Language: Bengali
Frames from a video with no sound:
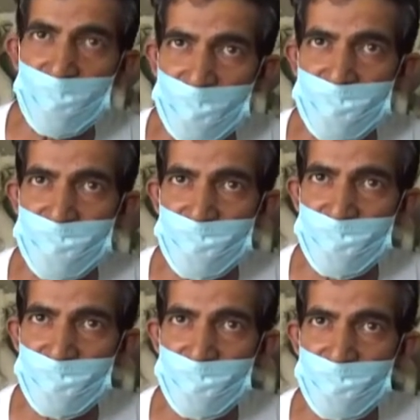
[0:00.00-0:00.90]
অর্ডার আছে
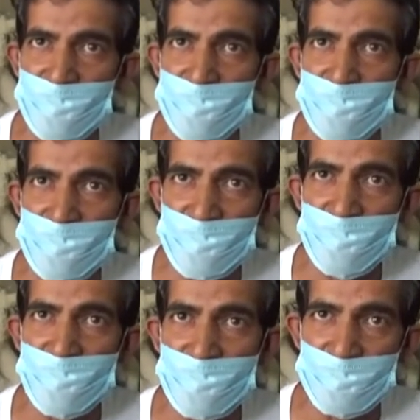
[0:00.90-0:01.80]
হ্যাঁ
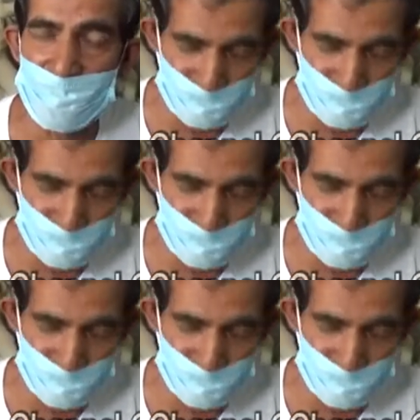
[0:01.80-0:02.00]
দুই